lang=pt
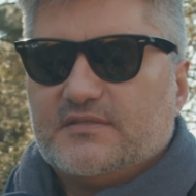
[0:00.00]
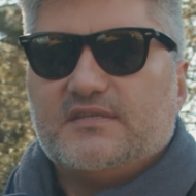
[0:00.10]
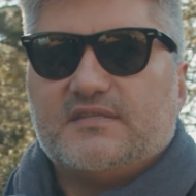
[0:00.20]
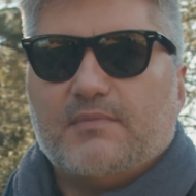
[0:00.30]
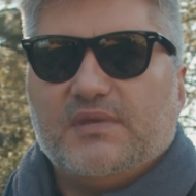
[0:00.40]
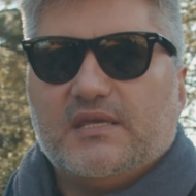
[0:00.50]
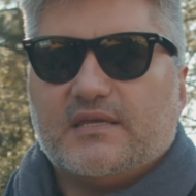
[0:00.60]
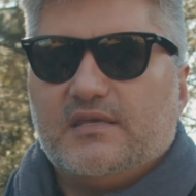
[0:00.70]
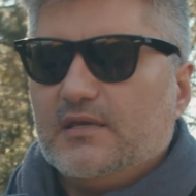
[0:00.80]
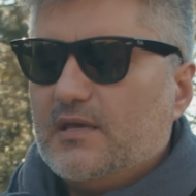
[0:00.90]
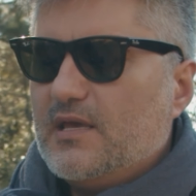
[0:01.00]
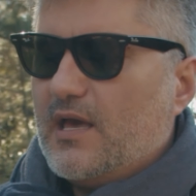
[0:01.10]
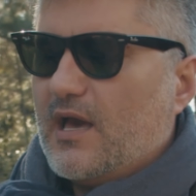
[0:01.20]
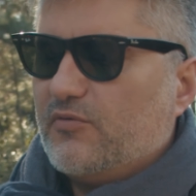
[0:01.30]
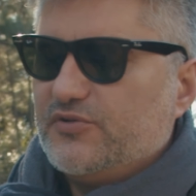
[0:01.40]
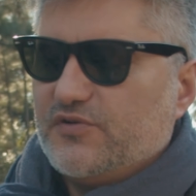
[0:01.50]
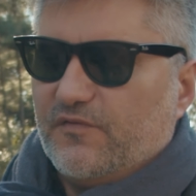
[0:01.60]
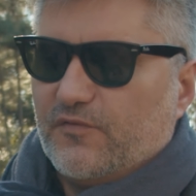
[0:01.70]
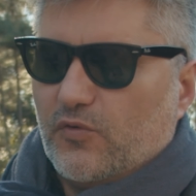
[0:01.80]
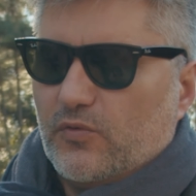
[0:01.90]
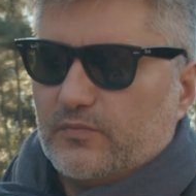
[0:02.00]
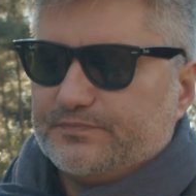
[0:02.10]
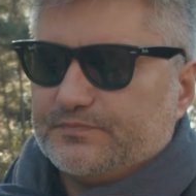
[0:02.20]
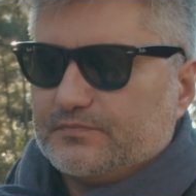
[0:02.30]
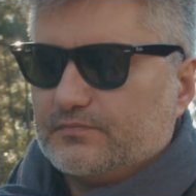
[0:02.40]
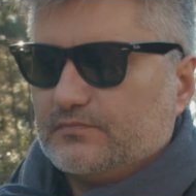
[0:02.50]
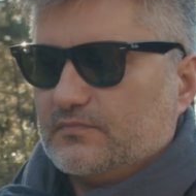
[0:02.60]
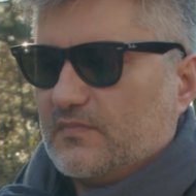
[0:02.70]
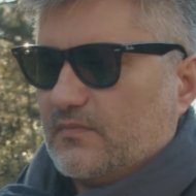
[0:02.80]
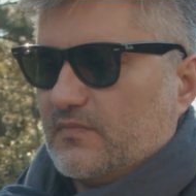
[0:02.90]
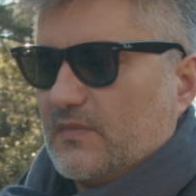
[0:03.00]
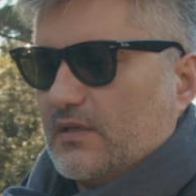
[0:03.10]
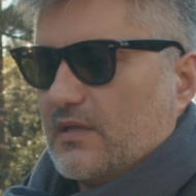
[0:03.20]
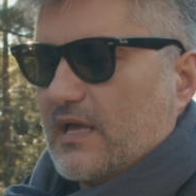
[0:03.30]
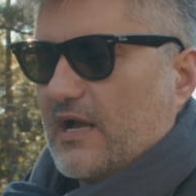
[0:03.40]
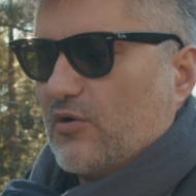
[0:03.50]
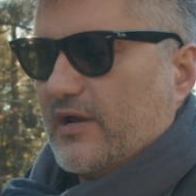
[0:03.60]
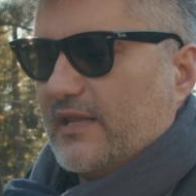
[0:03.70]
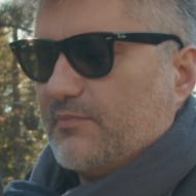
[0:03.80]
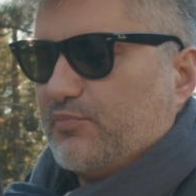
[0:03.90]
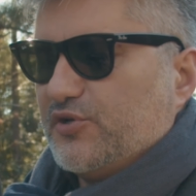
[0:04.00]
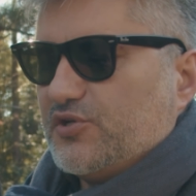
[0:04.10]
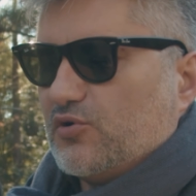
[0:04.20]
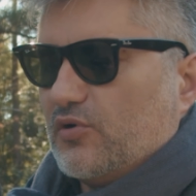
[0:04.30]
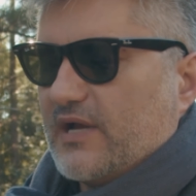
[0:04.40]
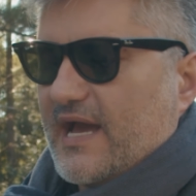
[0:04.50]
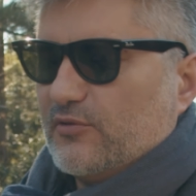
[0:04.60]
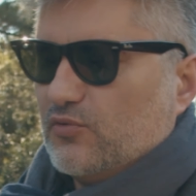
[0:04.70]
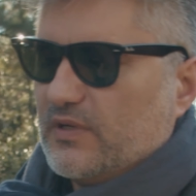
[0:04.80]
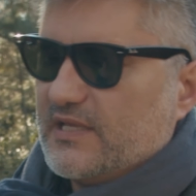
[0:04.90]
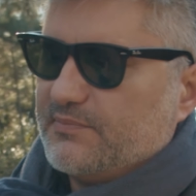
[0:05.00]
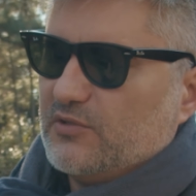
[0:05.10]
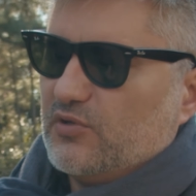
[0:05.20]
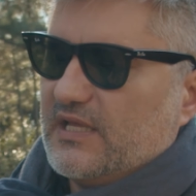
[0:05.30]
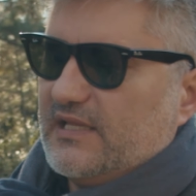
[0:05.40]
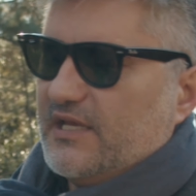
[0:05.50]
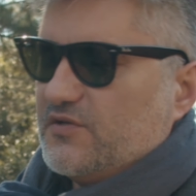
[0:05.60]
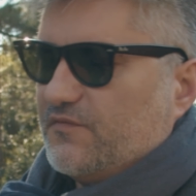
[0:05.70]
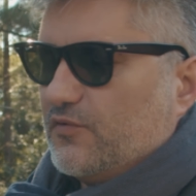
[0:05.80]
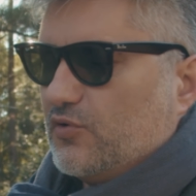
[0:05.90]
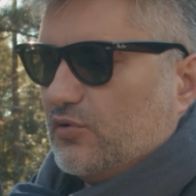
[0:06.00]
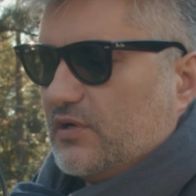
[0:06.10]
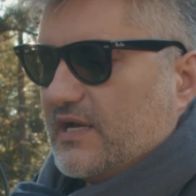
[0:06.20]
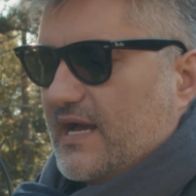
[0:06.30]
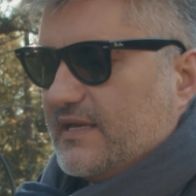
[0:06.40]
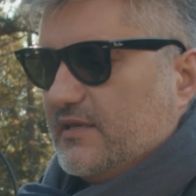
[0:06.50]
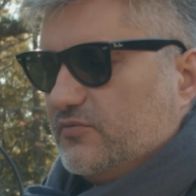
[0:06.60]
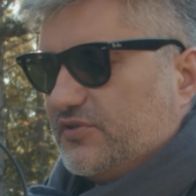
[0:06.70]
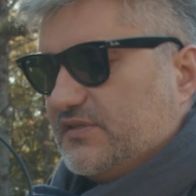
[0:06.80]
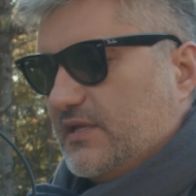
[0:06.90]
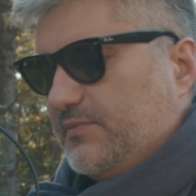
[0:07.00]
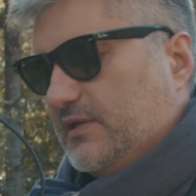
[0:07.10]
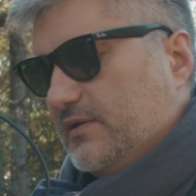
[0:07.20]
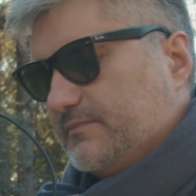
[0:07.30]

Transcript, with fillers: sisteminha aqui, aonde eu vou. Agora, depois de colocado o adaptador na lente, eu vou colocar aqui o sisteminha.